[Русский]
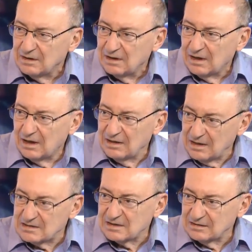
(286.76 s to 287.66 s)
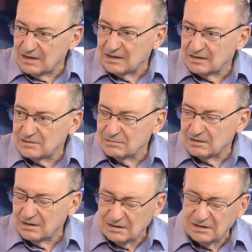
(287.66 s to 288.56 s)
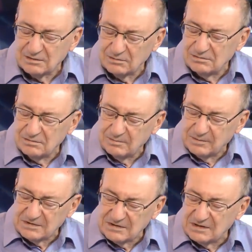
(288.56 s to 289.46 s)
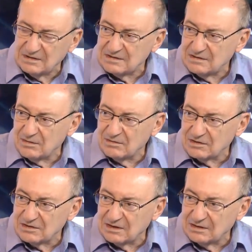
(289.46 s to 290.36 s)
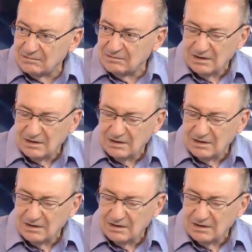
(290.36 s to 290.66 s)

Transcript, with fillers: А есть контакты с Украиной у президента Соединенных Штатов.